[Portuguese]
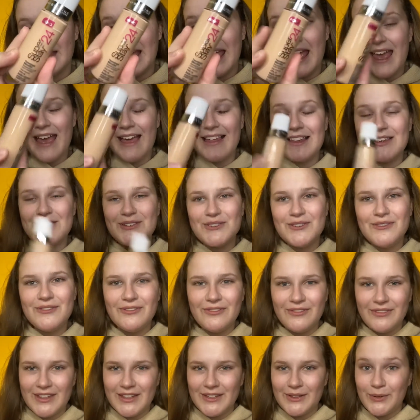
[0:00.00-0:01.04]
Ela é de
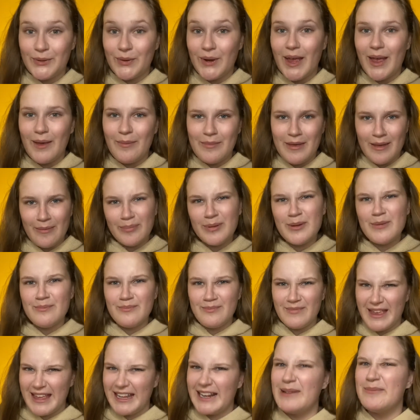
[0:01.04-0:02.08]
vidro, é a minha
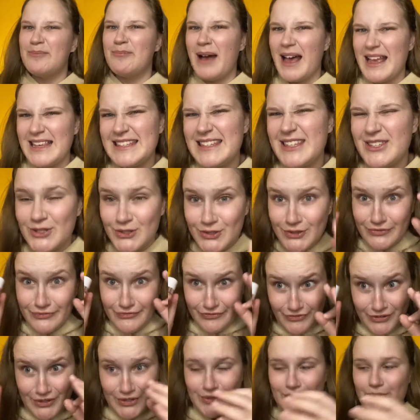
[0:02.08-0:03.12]
primeira base de
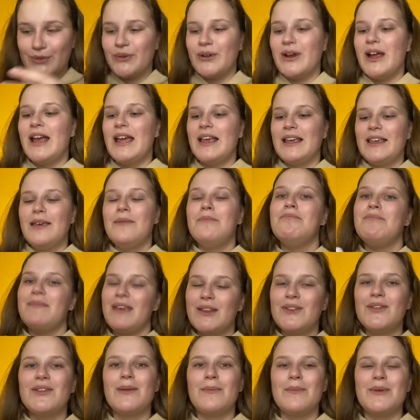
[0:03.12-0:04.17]
vidro. Que
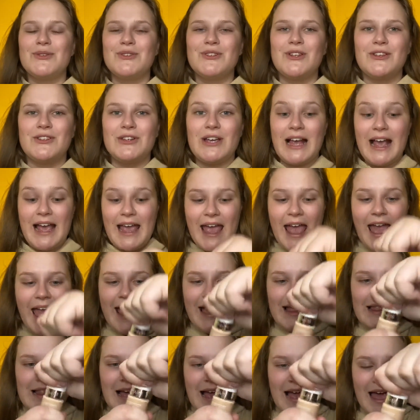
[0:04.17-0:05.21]
medo também de deixar cair.
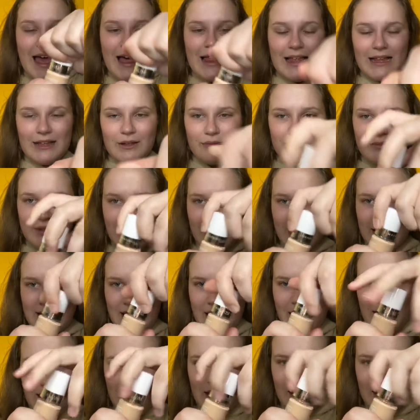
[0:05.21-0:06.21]
Ela, ela não tem nem...